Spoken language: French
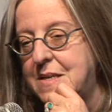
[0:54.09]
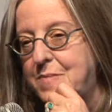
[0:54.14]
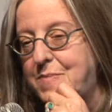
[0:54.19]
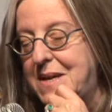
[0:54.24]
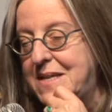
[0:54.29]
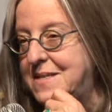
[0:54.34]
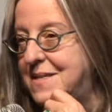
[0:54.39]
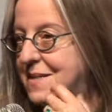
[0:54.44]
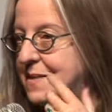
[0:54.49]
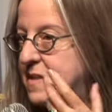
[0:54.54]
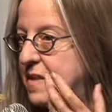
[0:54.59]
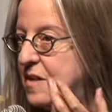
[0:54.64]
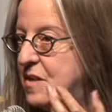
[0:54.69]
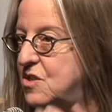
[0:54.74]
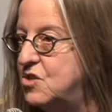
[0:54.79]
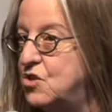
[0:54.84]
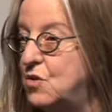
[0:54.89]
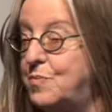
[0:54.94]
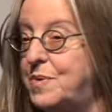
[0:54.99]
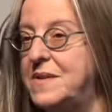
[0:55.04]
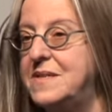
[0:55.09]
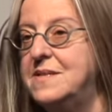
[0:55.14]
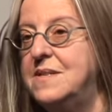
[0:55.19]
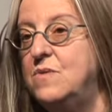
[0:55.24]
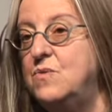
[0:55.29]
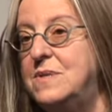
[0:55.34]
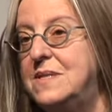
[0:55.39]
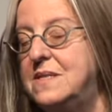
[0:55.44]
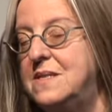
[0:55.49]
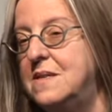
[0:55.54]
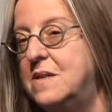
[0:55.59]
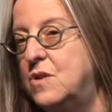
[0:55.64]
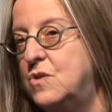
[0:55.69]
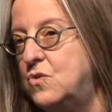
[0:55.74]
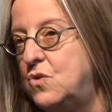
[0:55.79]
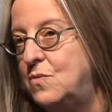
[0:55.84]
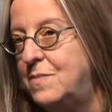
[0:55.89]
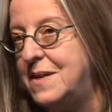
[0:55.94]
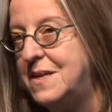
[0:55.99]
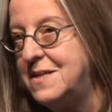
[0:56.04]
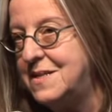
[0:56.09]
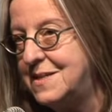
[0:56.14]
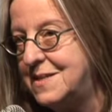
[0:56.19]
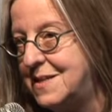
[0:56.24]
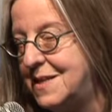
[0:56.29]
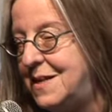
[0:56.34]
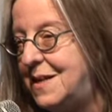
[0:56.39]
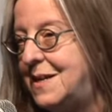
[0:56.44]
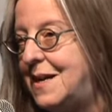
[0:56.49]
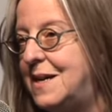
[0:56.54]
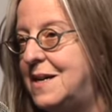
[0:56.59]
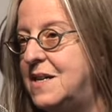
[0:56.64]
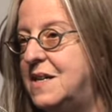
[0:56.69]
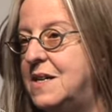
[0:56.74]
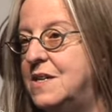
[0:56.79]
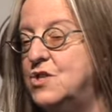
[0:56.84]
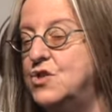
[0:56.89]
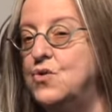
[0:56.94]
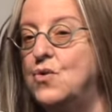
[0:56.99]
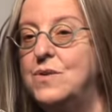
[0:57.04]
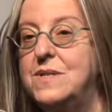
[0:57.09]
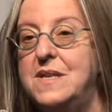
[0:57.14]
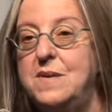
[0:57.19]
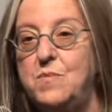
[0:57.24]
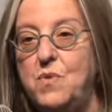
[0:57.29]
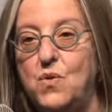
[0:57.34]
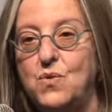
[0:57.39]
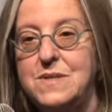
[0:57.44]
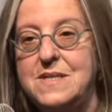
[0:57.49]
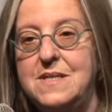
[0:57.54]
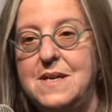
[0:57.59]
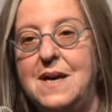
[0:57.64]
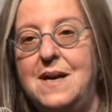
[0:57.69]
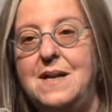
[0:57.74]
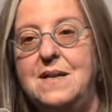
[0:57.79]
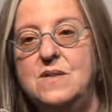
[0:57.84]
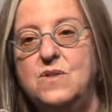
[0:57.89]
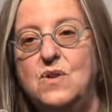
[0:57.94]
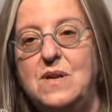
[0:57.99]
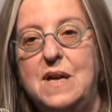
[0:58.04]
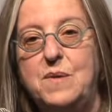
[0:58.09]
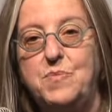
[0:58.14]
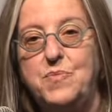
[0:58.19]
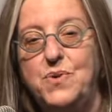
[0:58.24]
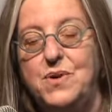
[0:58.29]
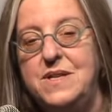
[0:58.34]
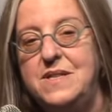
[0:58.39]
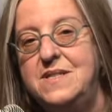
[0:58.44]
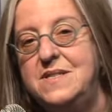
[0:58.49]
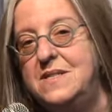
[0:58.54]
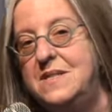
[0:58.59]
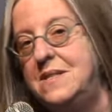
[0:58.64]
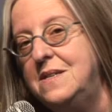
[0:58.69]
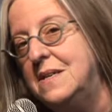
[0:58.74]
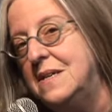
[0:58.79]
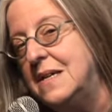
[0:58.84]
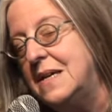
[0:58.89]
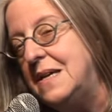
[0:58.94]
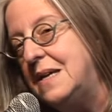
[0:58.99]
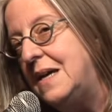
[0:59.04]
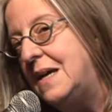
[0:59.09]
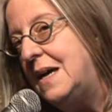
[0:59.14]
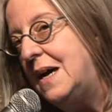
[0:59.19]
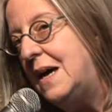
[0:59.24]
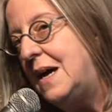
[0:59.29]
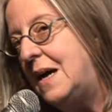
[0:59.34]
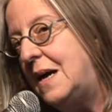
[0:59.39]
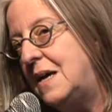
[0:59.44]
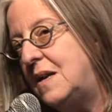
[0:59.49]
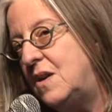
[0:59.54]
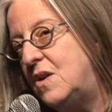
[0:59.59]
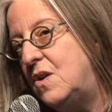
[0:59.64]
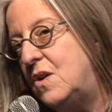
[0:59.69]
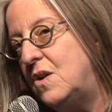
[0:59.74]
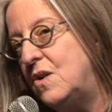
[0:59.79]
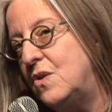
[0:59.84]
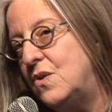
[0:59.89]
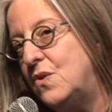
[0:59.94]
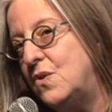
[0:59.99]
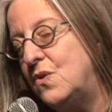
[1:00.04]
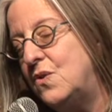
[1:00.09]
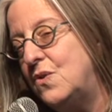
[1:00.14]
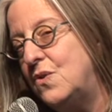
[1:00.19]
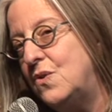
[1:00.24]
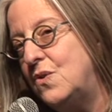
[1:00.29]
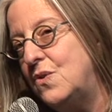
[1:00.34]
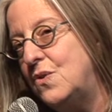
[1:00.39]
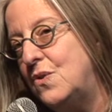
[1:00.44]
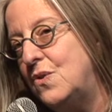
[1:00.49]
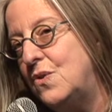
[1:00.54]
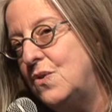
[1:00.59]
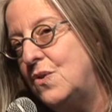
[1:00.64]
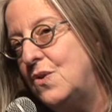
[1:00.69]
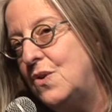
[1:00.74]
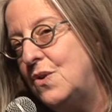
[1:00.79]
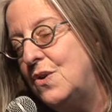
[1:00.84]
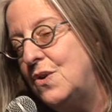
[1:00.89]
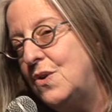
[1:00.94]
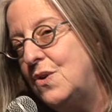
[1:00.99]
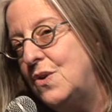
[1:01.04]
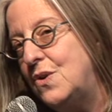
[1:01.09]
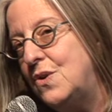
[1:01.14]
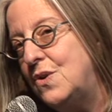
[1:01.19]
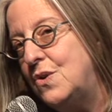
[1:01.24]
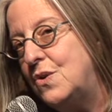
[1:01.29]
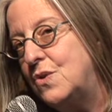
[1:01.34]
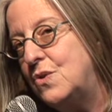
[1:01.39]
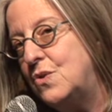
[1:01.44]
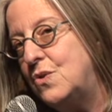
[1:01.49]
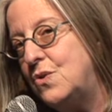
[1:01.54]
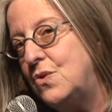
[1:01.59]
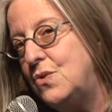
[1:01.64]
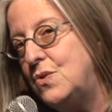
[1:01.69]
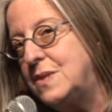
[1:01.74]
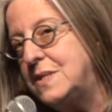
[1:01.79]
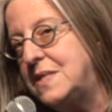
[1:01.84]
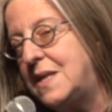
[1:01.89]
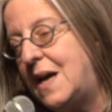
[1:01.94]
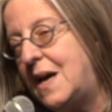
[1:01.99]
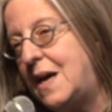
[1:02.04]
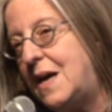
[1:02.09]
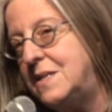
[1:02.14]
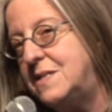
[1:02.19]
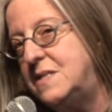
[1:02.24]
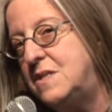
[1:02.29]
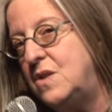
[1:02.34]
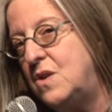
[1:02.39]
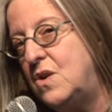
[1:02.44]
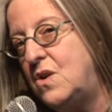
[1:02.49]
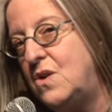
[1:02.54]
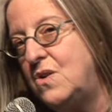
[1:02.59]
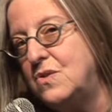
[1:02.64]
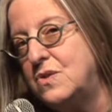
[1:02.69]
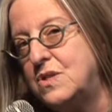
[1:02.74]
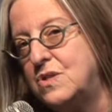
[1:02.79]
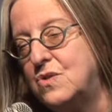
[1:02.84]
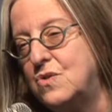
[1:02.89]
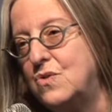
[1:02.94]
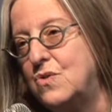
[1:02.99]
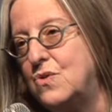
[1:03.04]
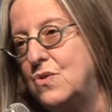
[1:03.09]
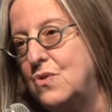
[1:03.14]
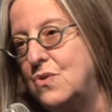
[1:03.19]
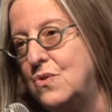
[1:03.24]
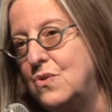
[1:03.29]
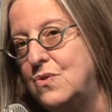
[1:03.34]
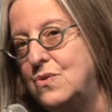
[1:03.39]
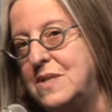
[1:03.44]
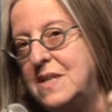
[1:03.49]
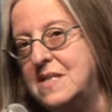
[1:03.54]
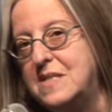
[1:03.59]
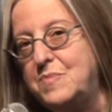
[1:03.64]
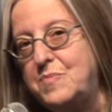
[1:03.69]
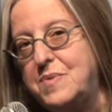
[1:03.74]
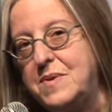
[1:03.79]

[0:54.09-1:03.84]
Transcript: ben, c'est ça, et je pensais aussi que demain, c'est la journée mondiale de la poésie. Alors, euh, que sa radiance, n'est-ce